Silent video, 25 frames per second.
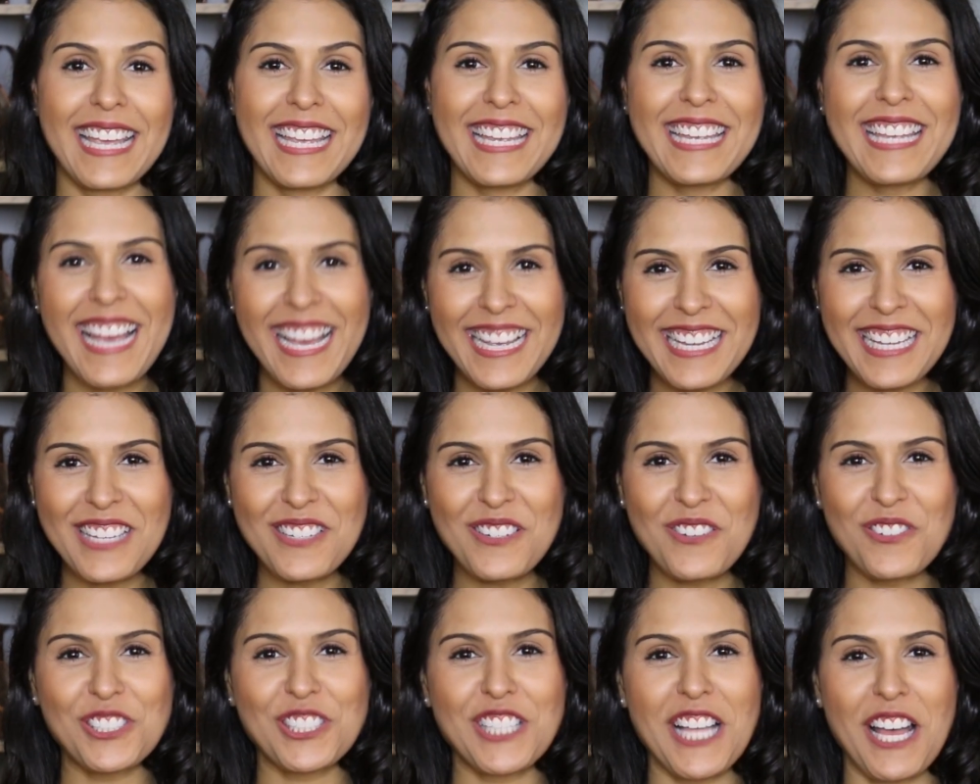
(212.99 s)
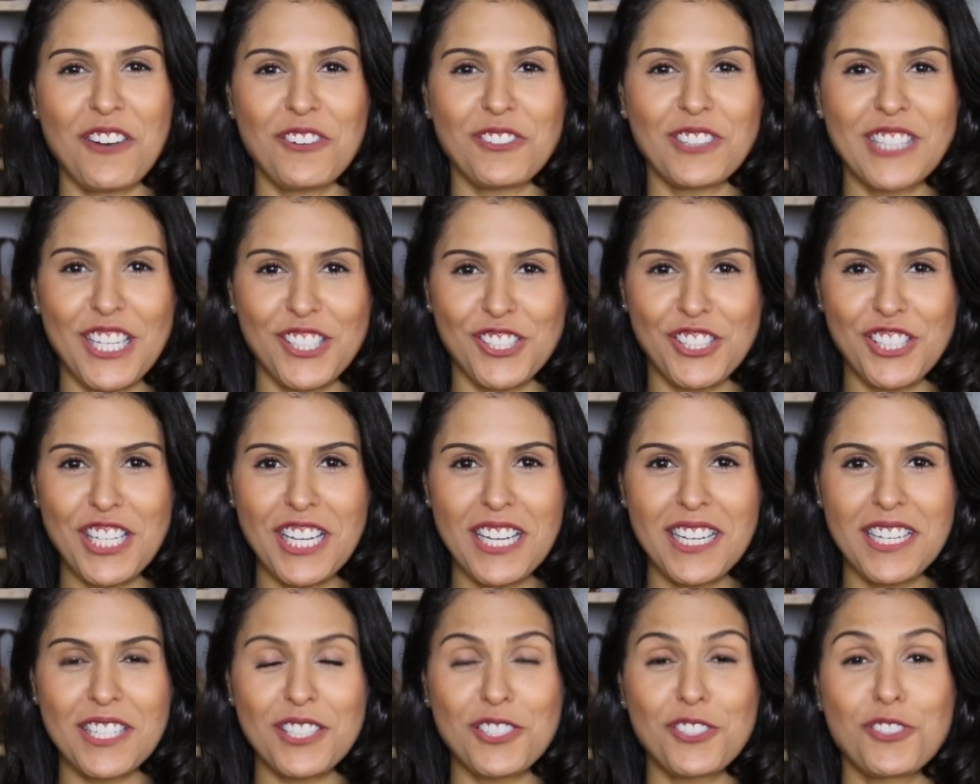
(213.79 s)
E aí, gostaram das
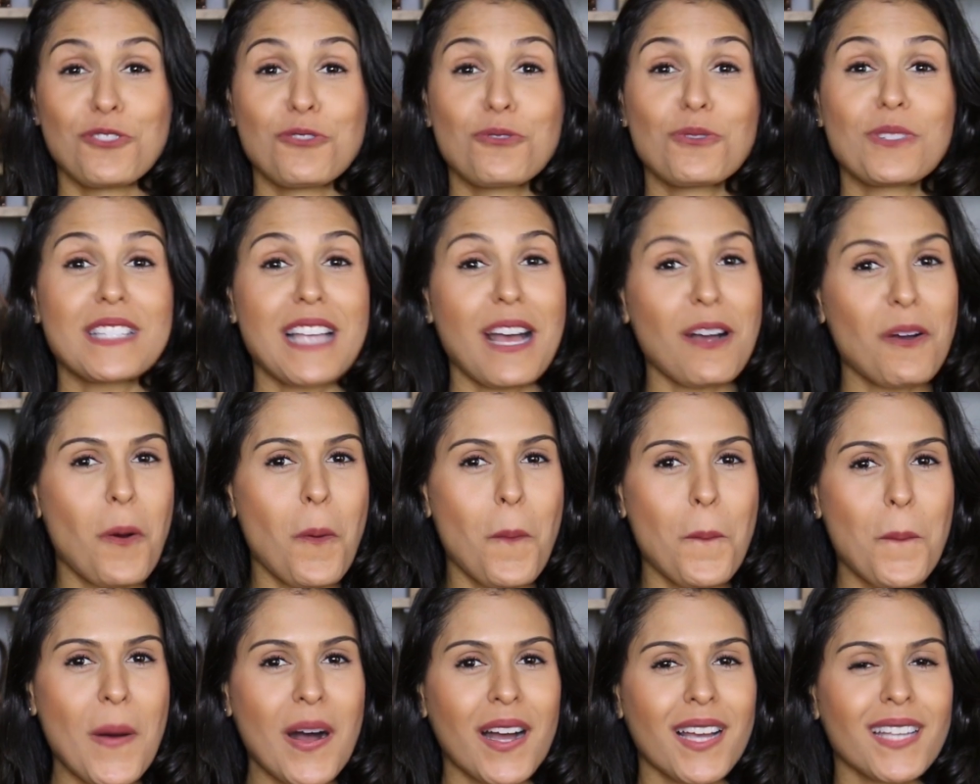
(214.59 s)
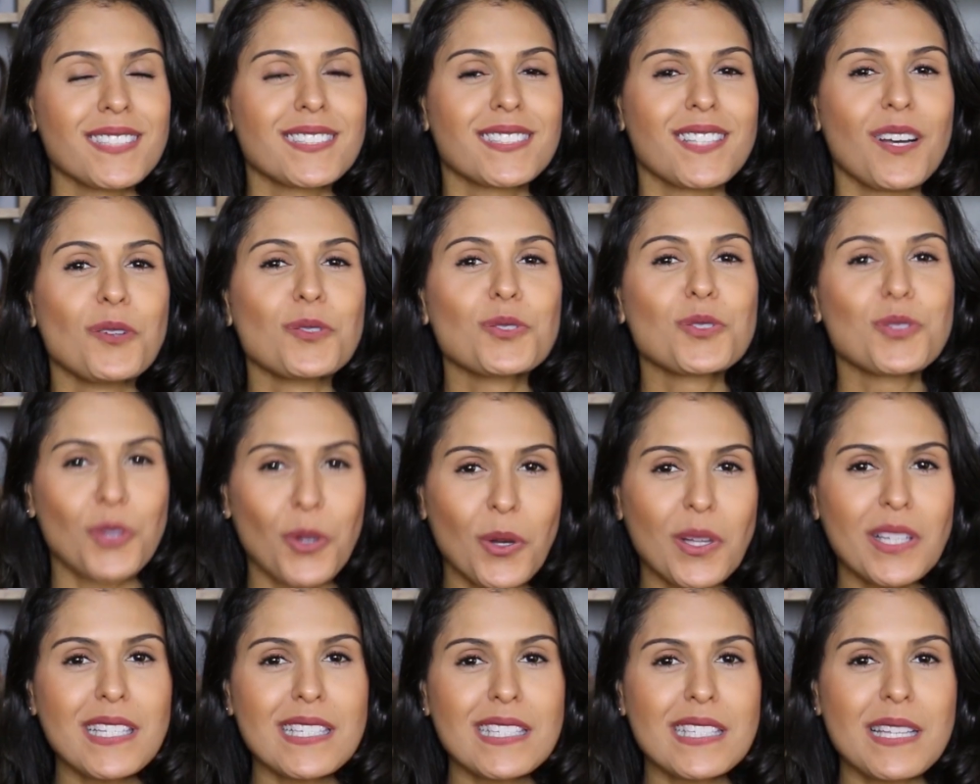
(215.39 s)
dicas? Nos acompanhe então
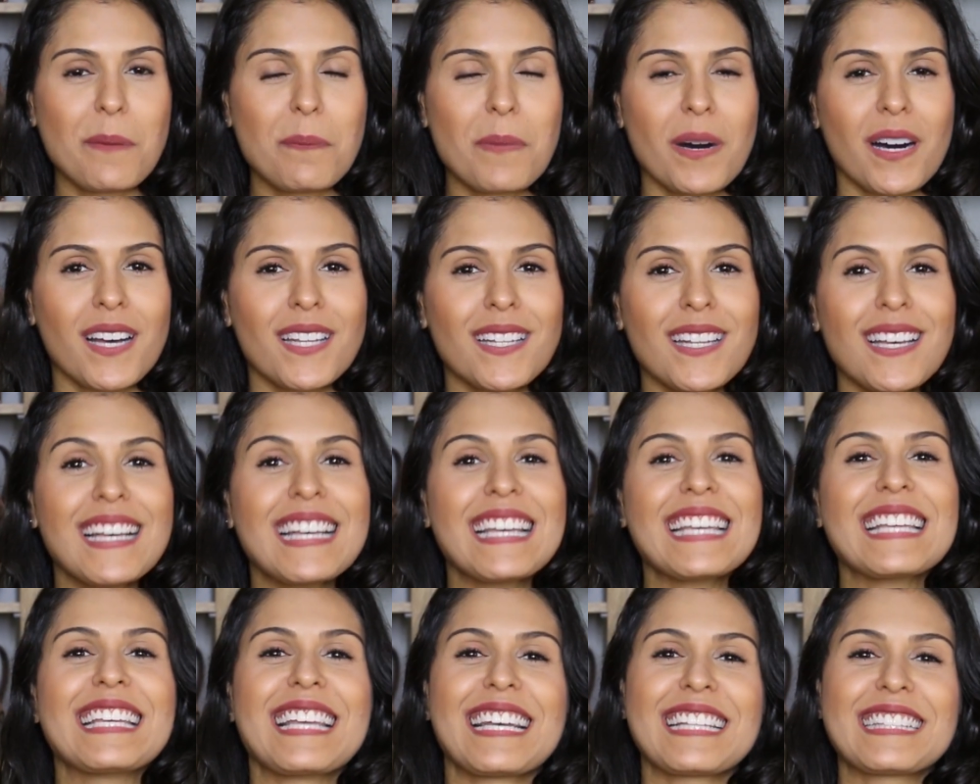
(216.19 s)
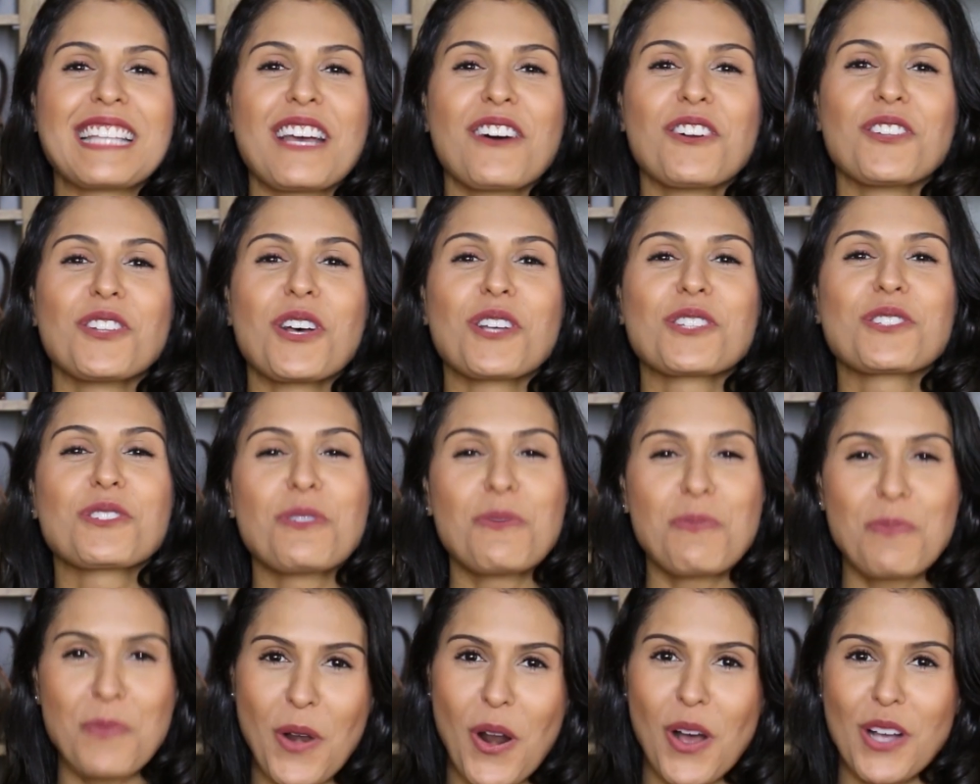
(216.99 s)
toda semana e até o
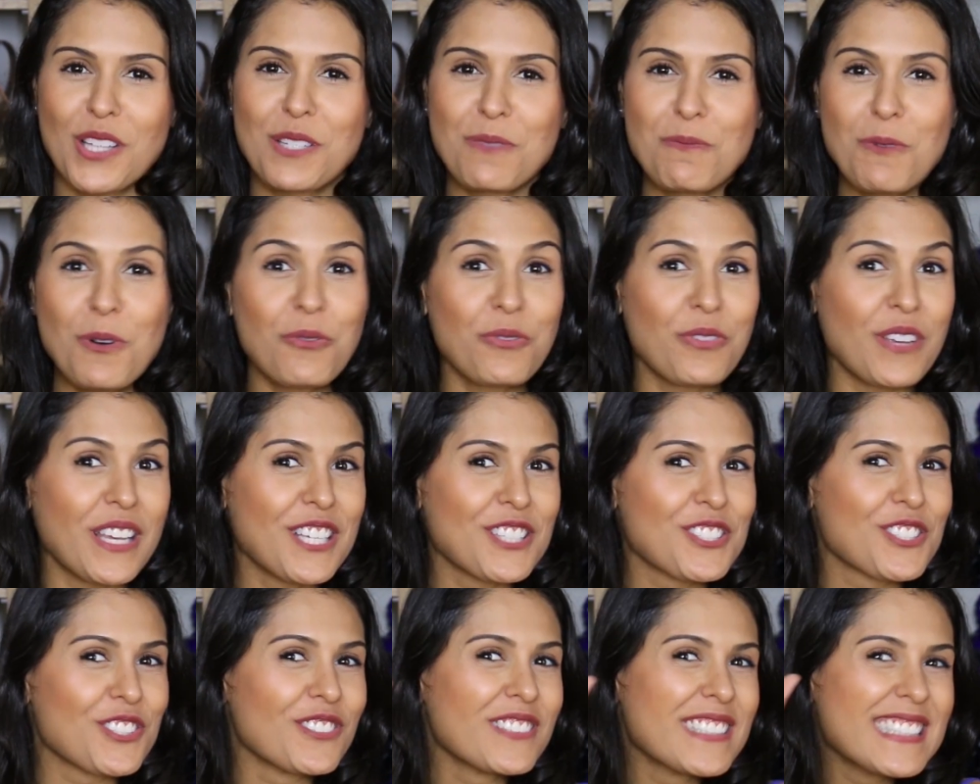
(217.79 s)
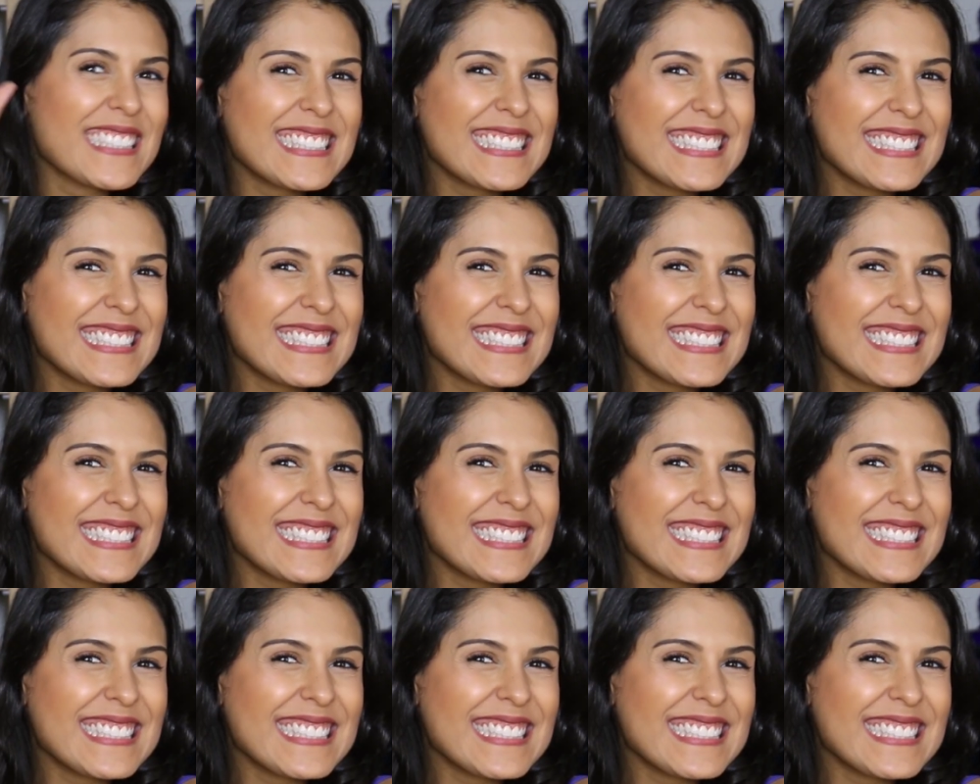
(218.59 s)
nosso próximo vídeo.